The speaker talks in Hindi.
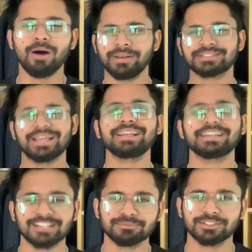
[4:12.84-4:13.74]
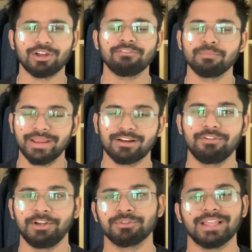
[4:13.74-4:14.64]
अपने स्टाइल के हिसाब से तो आई वुड मेक अ
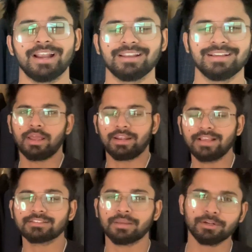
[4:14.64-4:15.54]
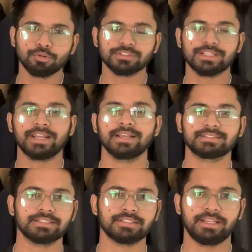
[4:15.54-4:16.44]
वीडियो ऑन दैट एंड गाइज कमिंग टू द सेकंड
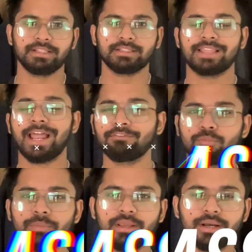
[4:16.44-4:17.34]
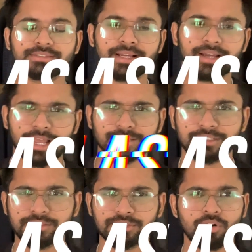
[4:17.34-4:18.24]
एक्सेसरी दैट वुड बी अ सन
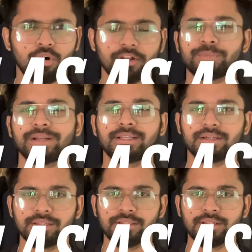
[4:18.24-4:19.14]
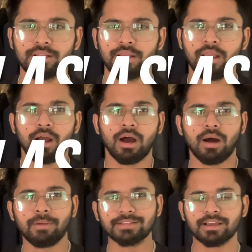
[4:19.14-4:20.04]
ग्लासेज और अ स्पेक्टिकल
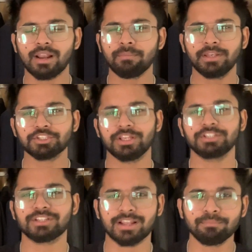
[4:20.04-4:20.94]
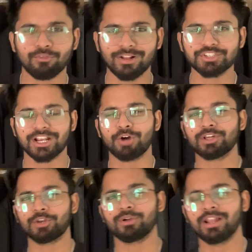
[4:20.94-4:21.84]
अब गाइज अगर आप मेरी इंस्टाग्राम प्रोफाइल
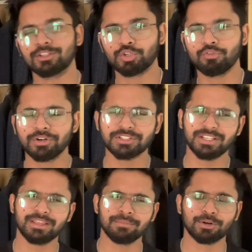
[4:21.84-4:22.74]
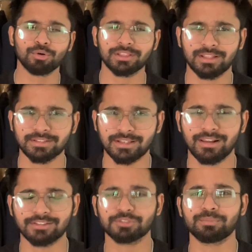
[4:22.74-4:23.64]
चेकआउट करोगे ना तो यू वुड सी कि मेरे को कितने सन
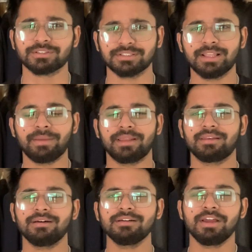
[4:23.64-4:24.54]
ग्लासेस पसंद है पहनना